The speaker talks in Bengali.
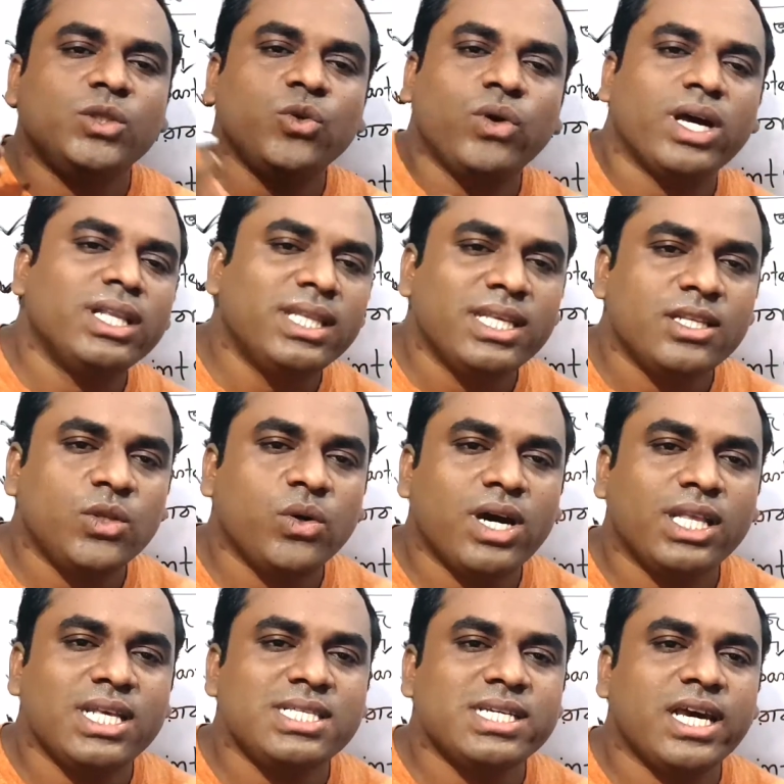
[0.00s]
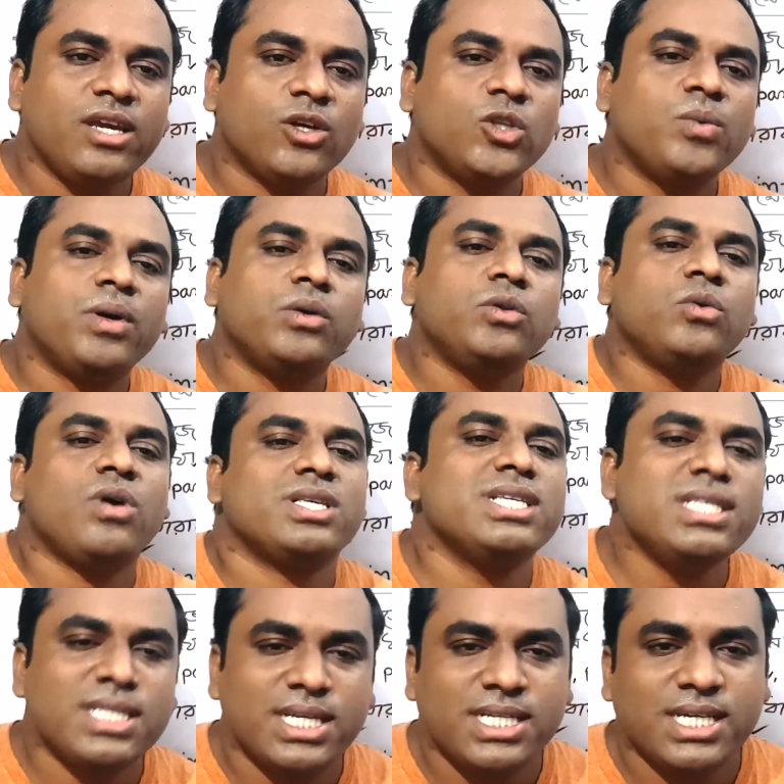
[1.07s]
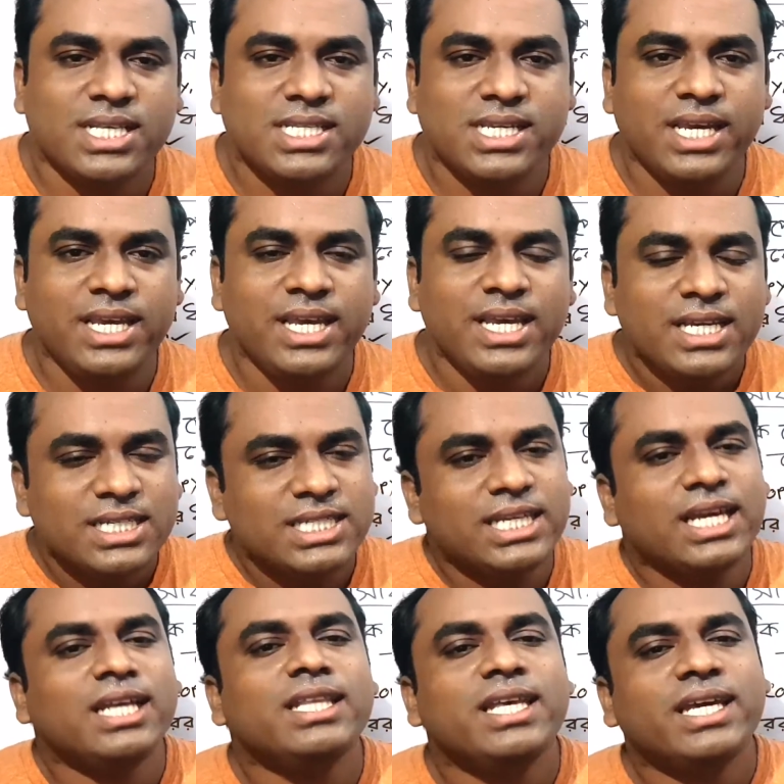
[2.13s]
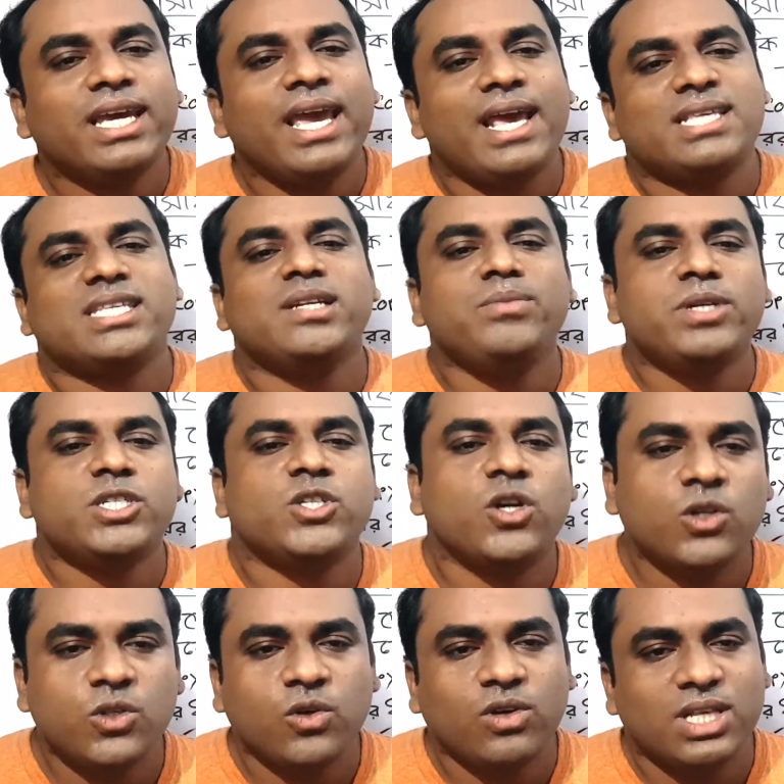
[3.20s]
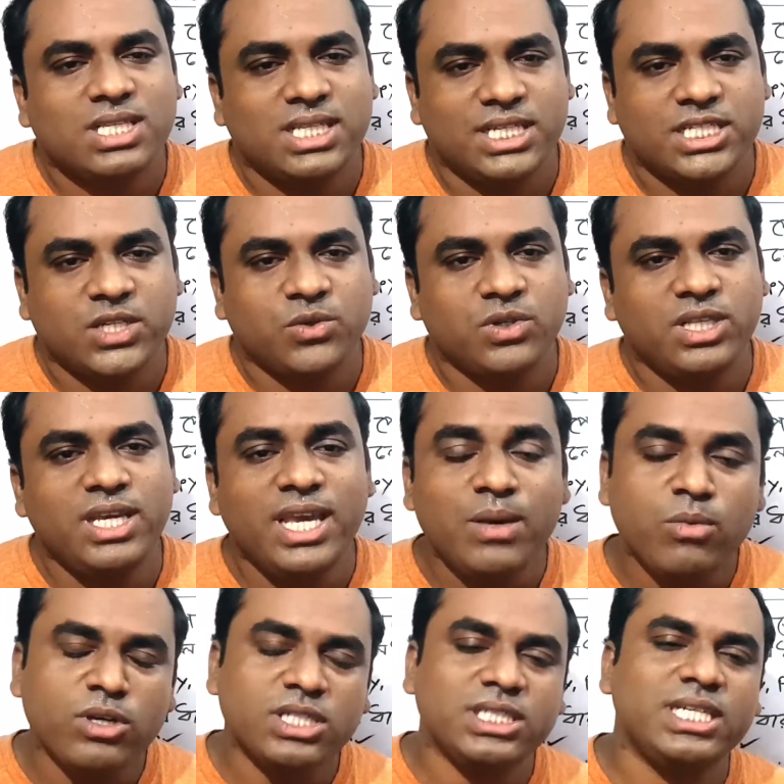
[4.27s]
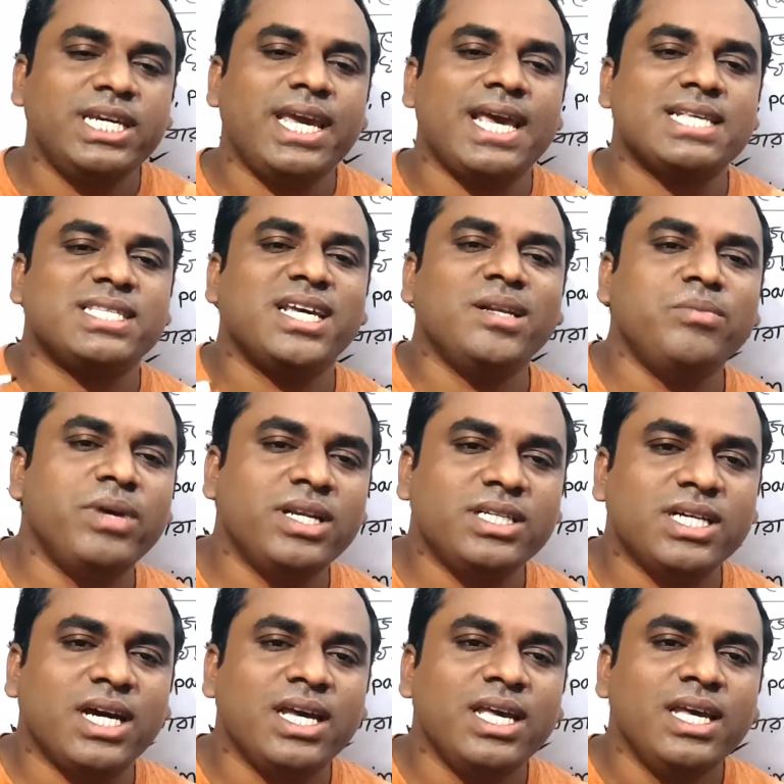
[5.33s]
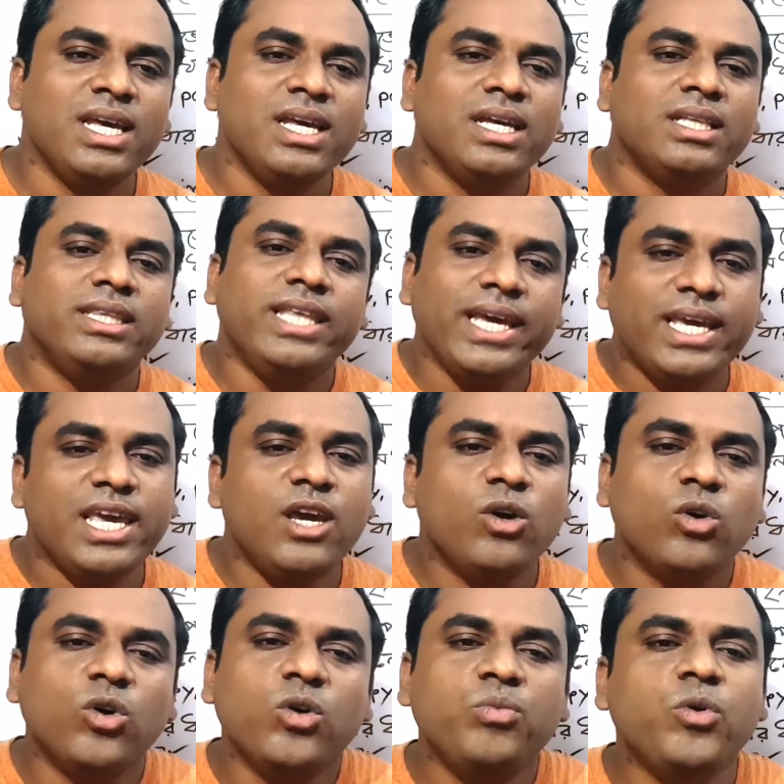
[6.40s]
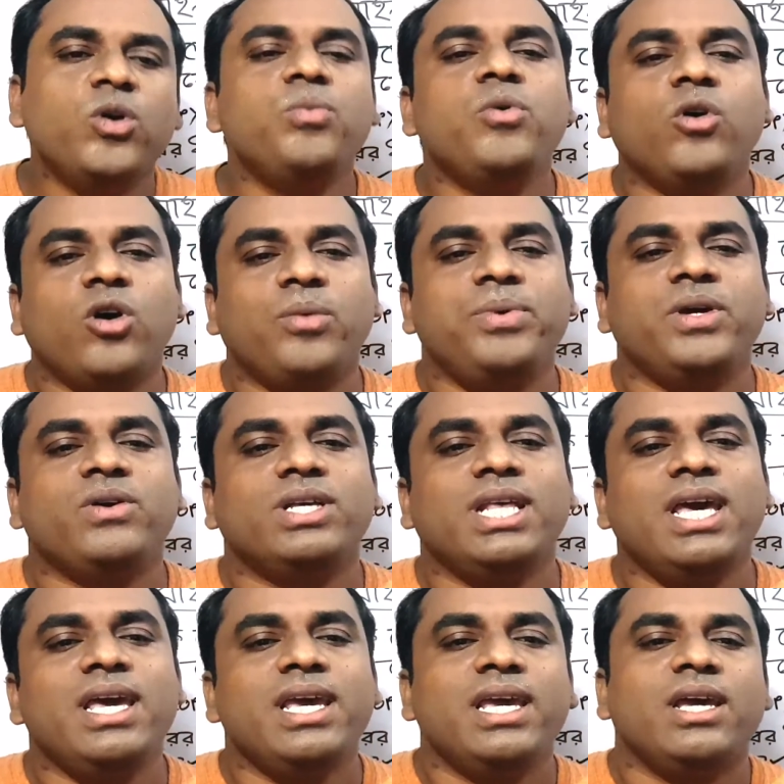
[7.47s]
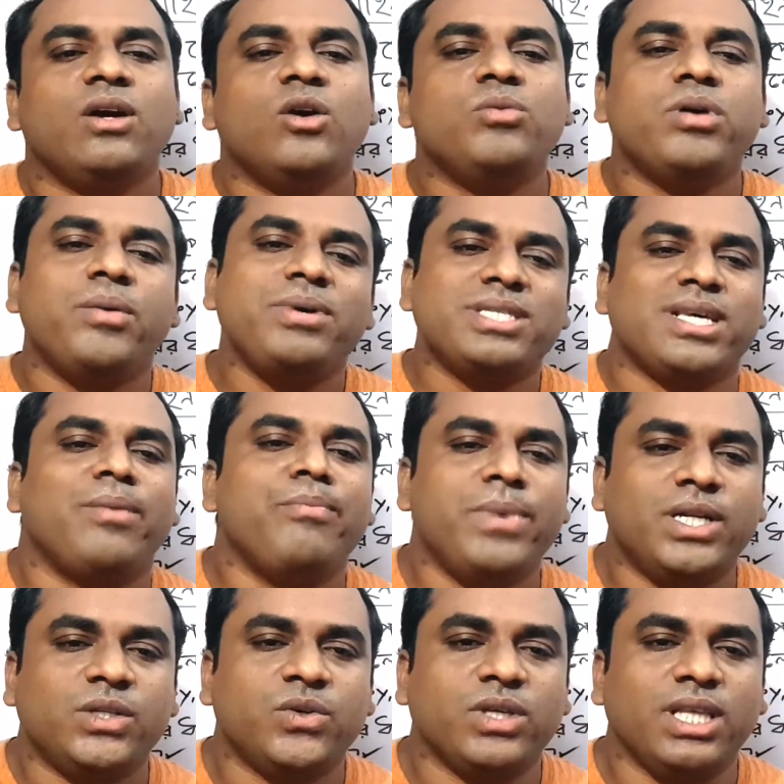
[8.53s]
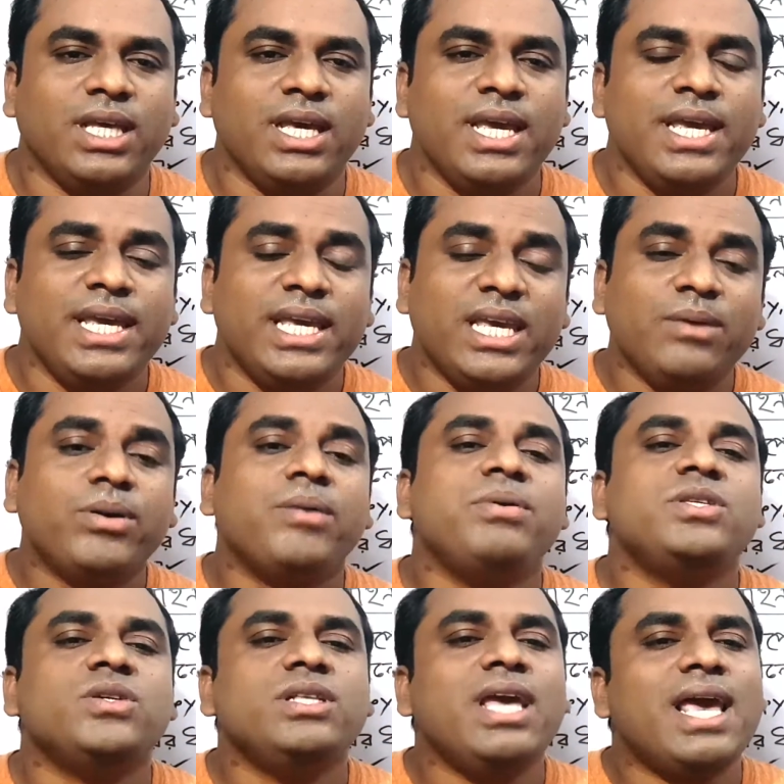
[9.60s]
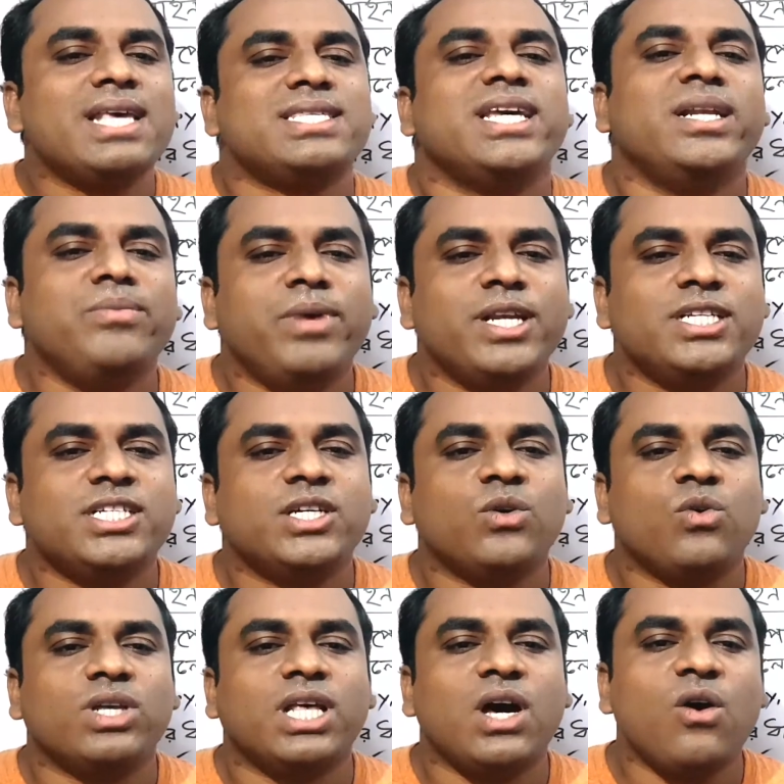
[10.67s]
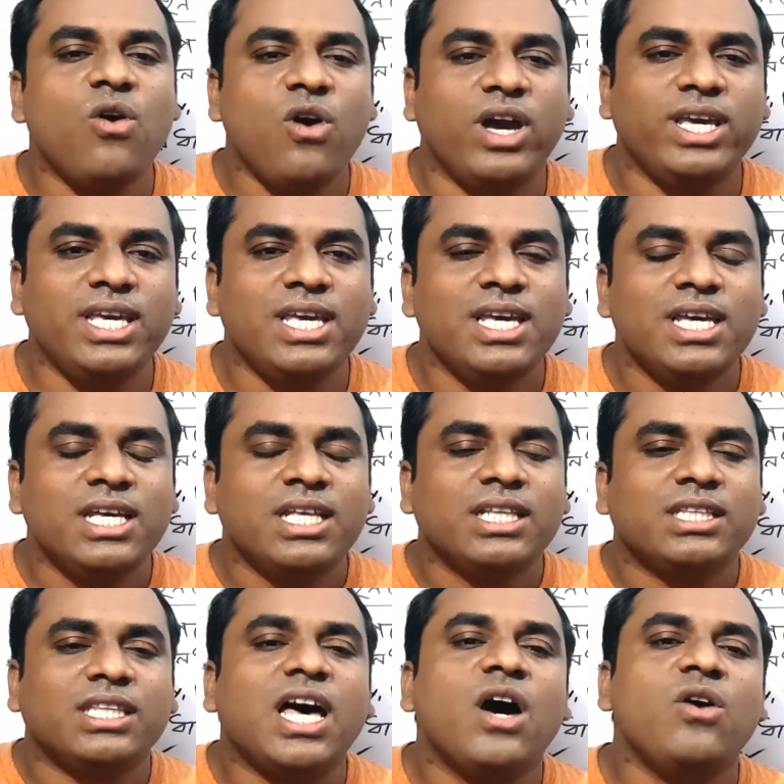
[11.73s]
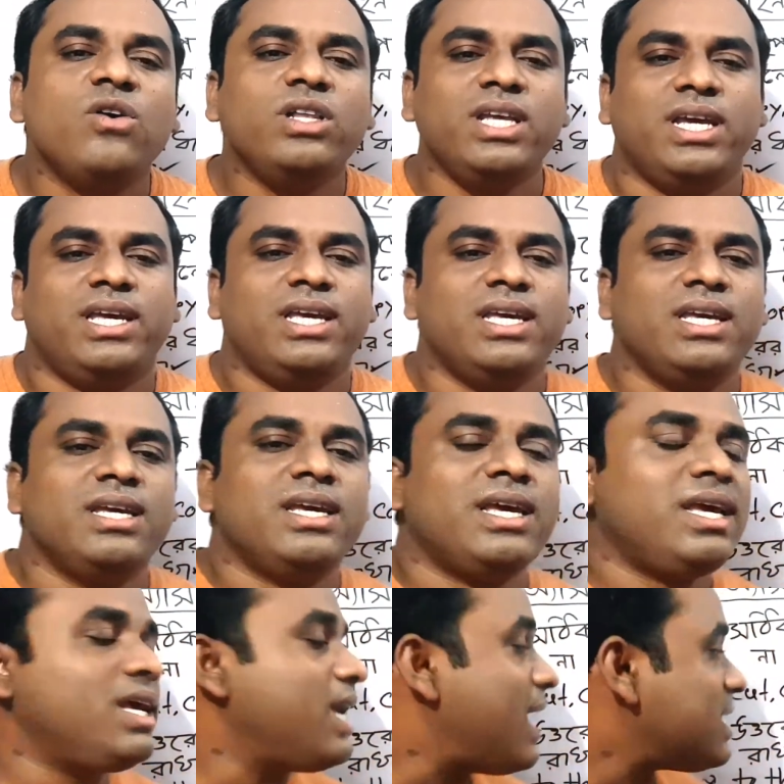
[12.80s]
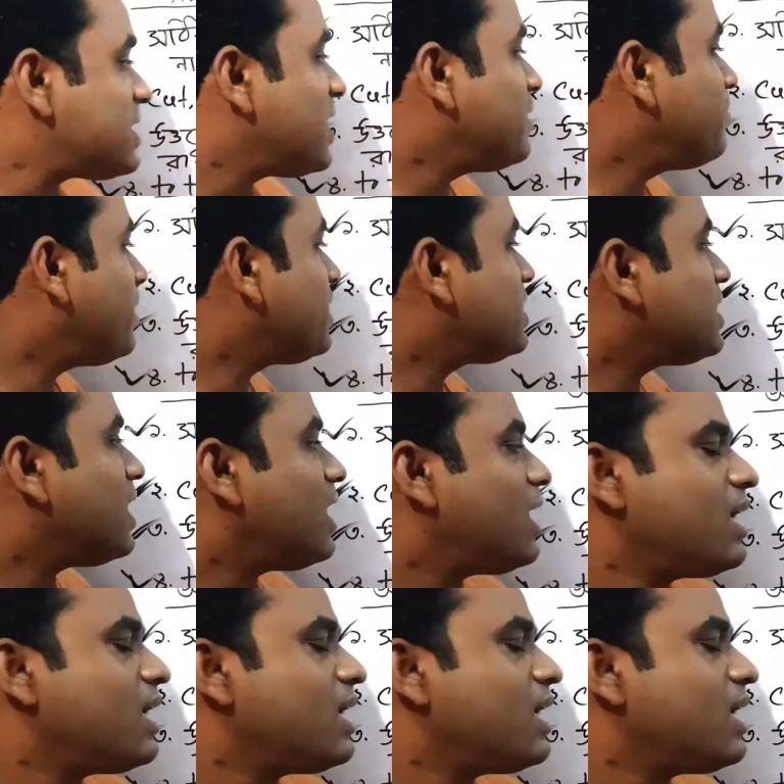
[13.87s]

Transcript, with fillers: দোকান দোকানে যাই অথবা কোনো কোচিং সেন্টারে যাই সেখান থেকে অ্যাসাইনমেন্ট সংগ্রহ করার চেষ্টা করি এবং সেই অ্যাসাইনমেন্টটা দেখে হুবহুবু কপি করে ওইভাবে সাবমিট করি এভাবে যদি অ্যাসাইনমেন্ট করা হয় তাহলে অ্যাসাইনমেন্টটা